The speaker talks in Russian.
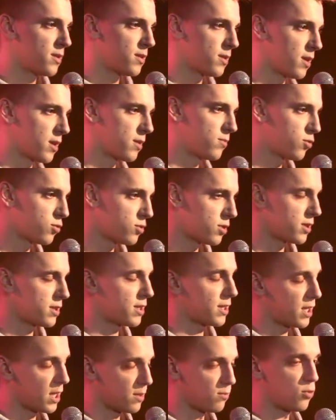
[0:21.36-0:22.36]
Как будто
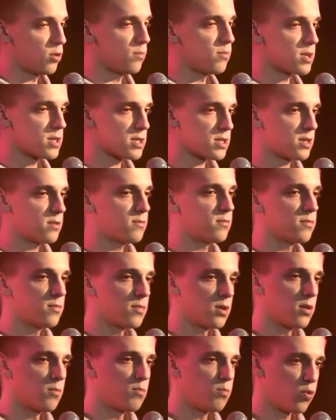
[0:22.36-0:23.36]
таким образом,
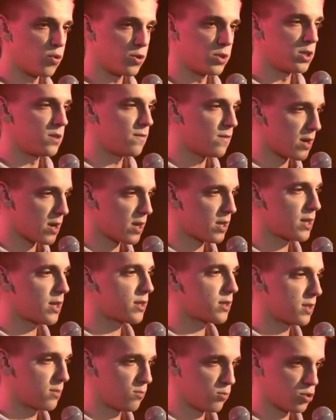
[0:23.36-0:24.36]
по
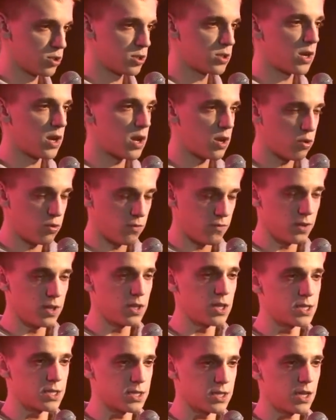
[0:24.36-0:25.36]
невероятному страху в
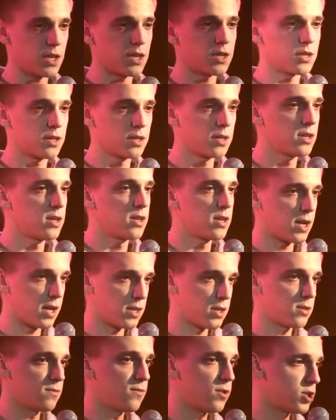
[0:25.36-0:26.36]
глазах,
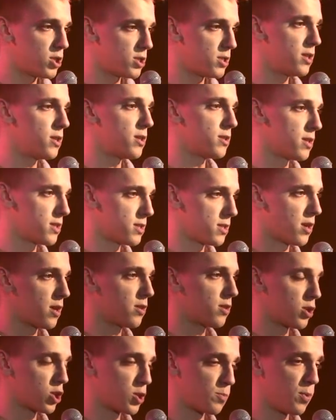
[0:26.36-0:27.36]
хотят вычислить
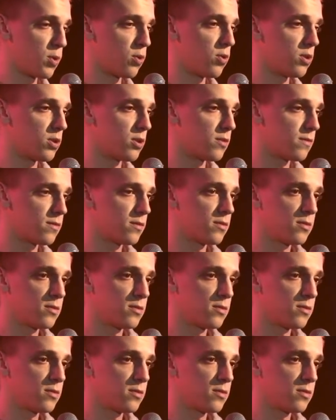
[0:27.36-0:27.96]
иностранных шпионов.